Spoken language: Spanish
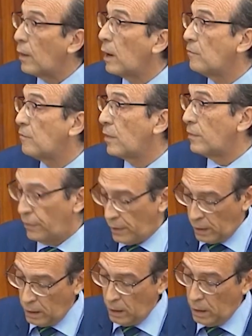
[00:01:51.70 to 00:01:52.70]
de la
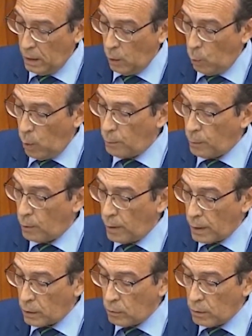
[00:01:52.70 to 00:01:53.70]
infancia, o
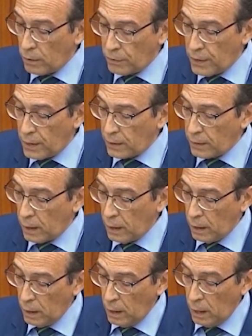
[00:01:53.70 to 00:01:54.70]
aprobar con la
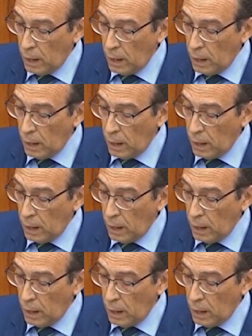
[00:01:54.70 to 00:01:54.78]
izquierda